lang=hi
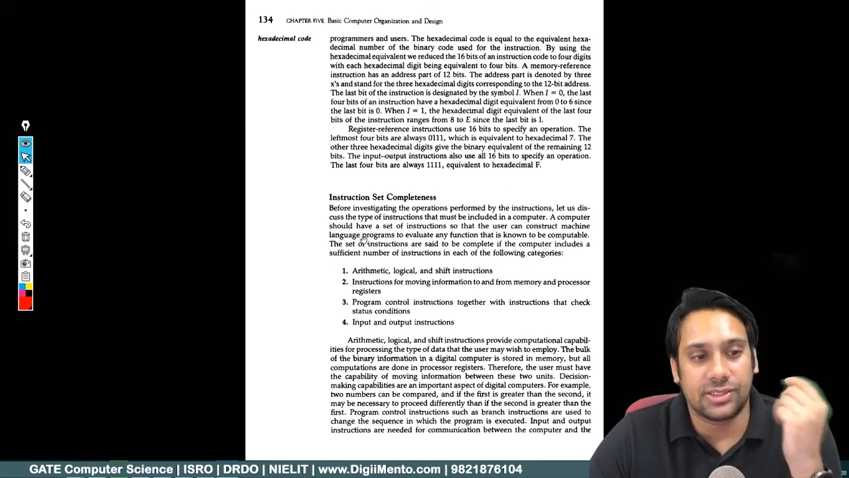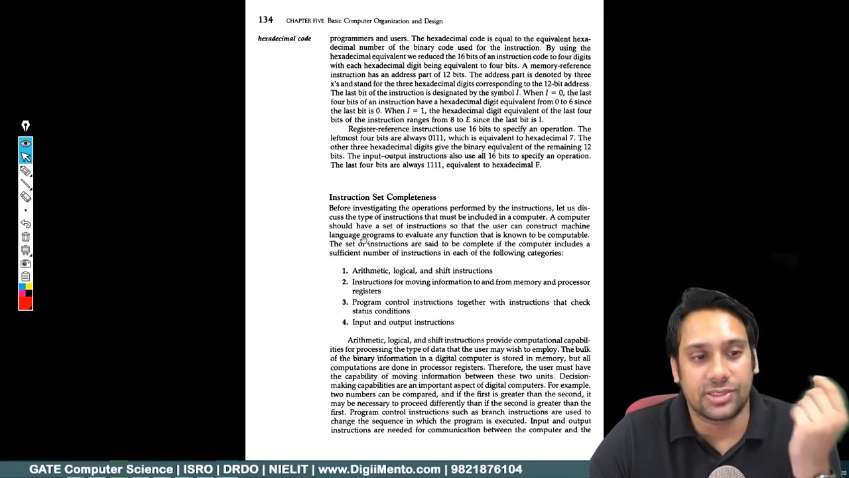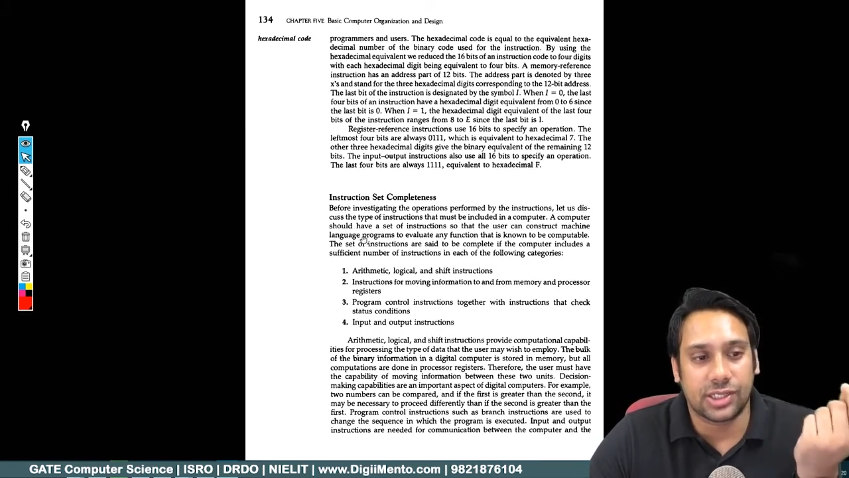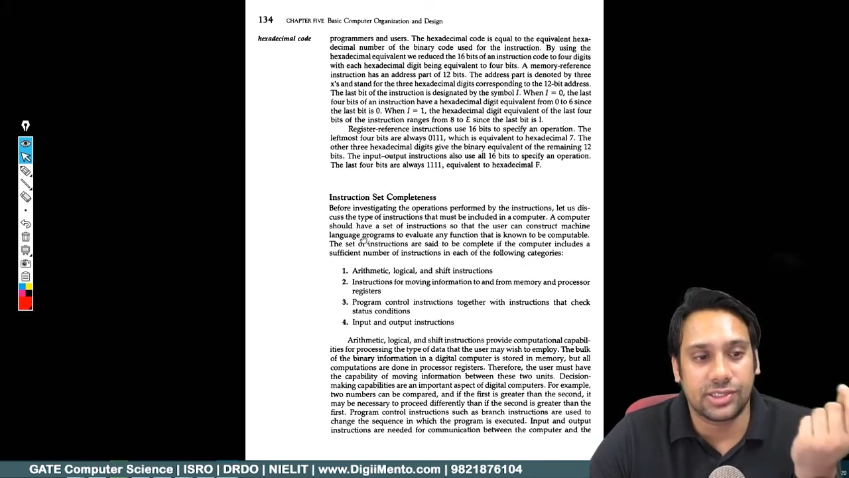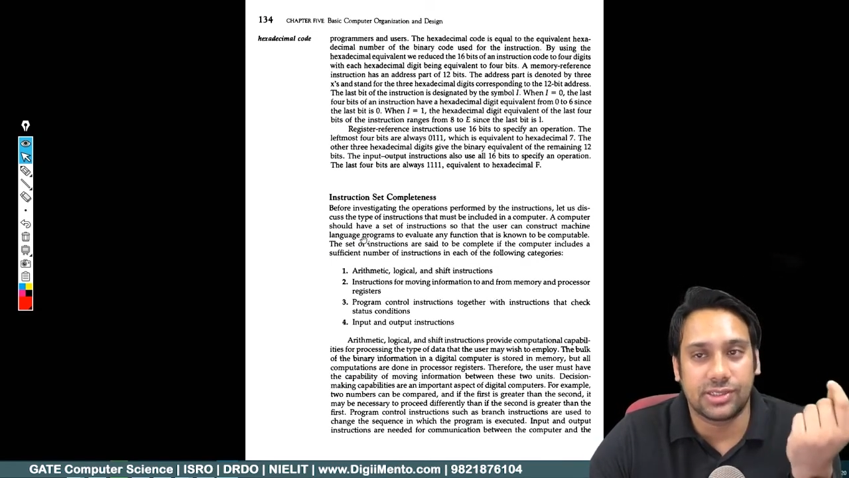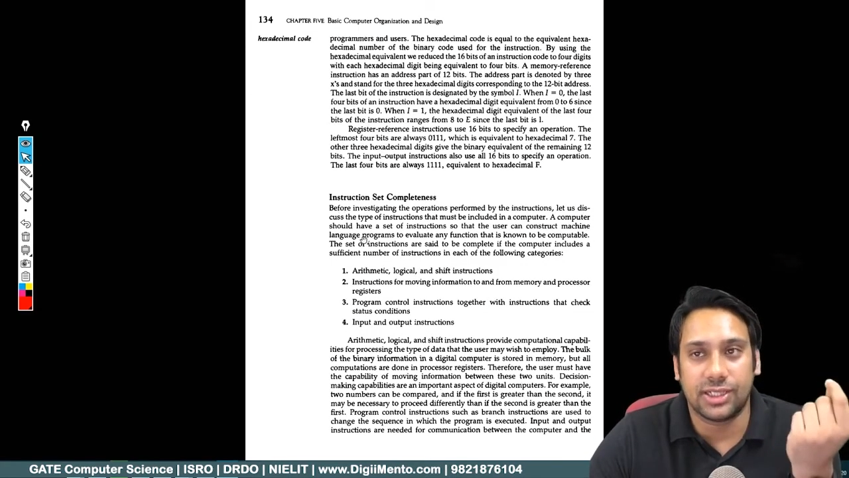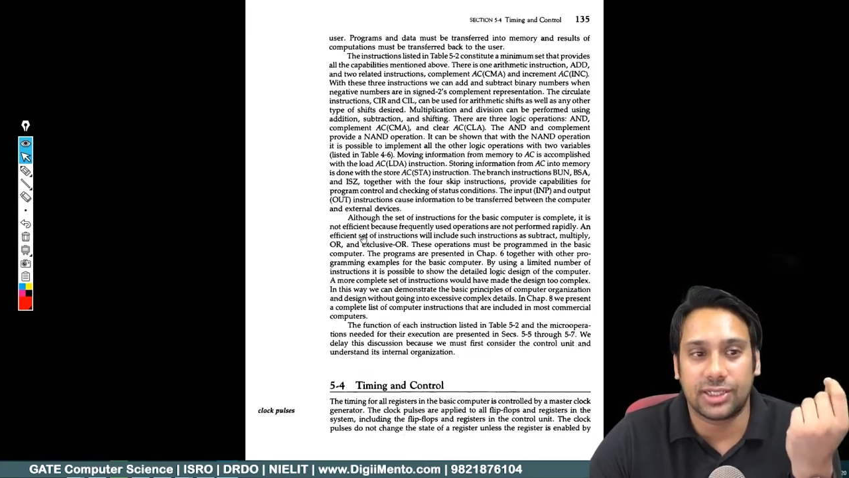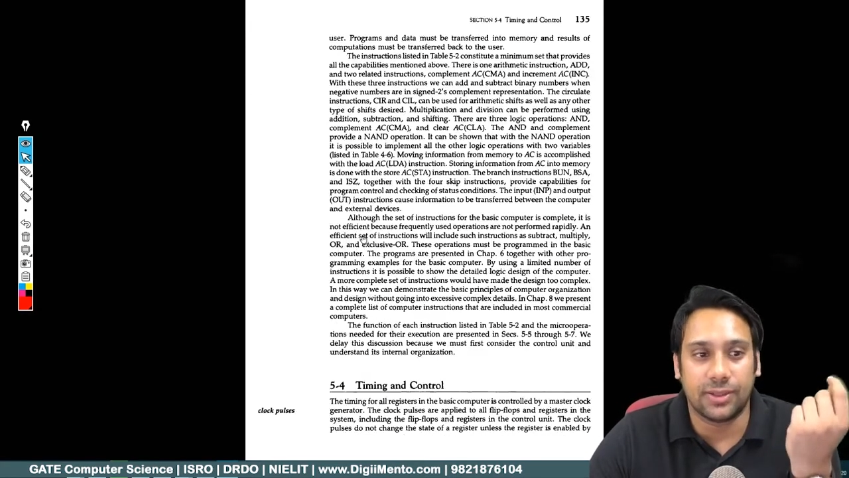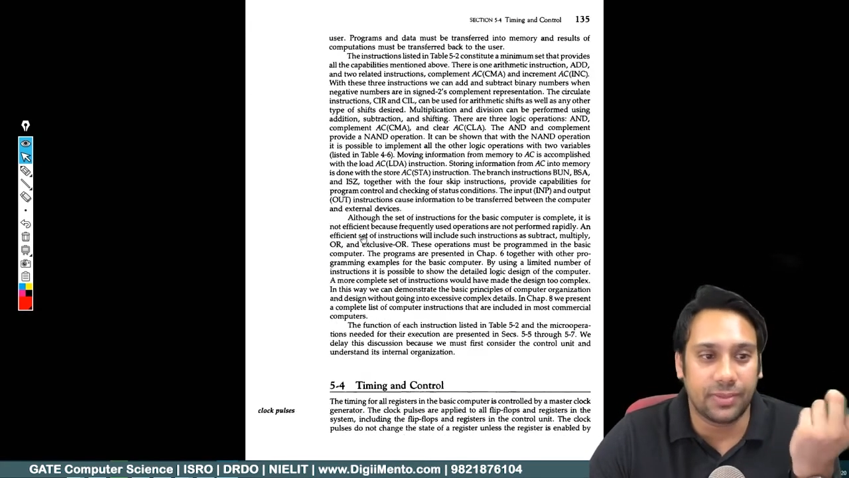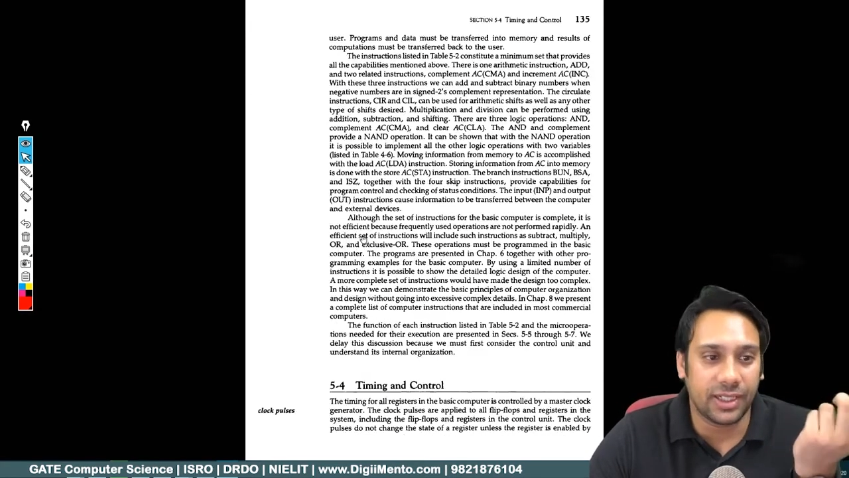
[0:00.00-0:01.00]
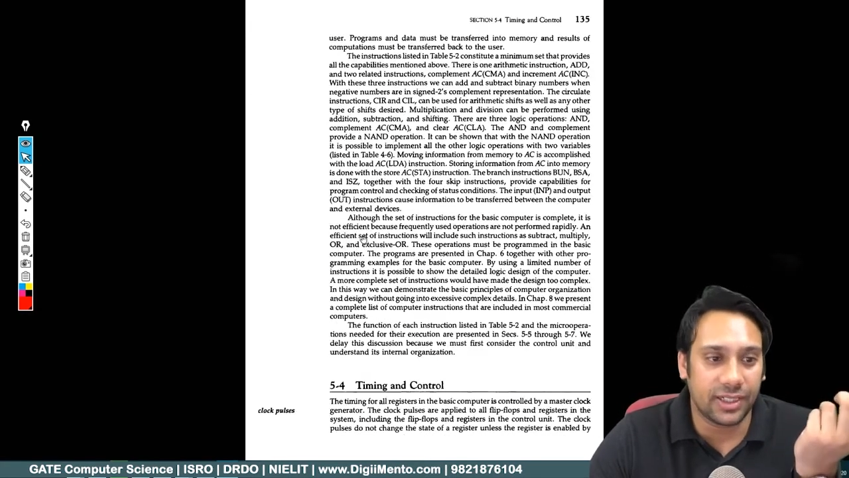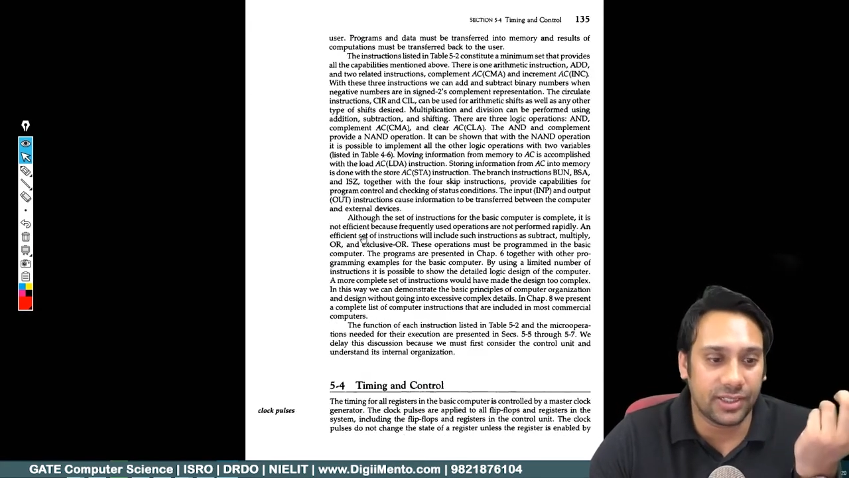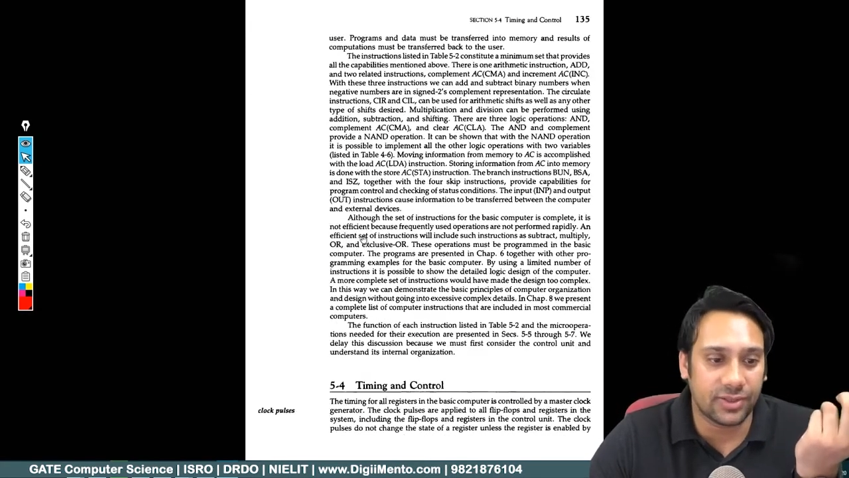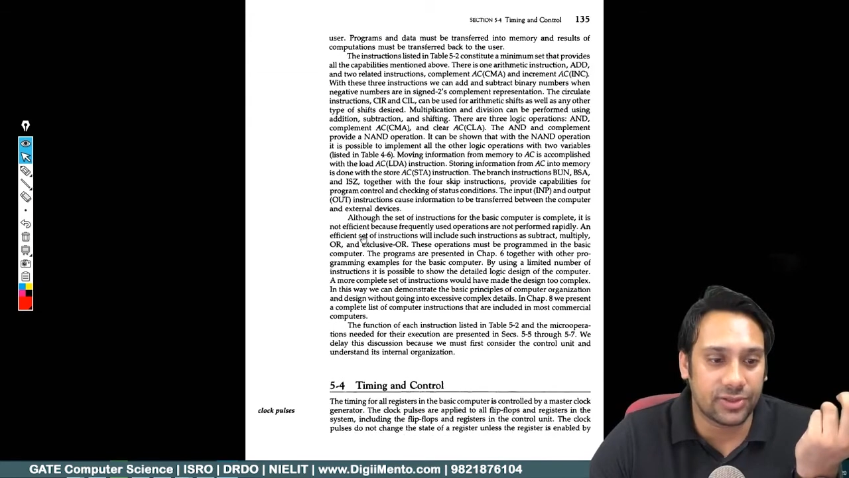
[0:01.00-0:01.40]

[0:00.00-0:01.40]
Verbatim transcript: इंस्ट्रक्शन सेट कम्प्लीटनेस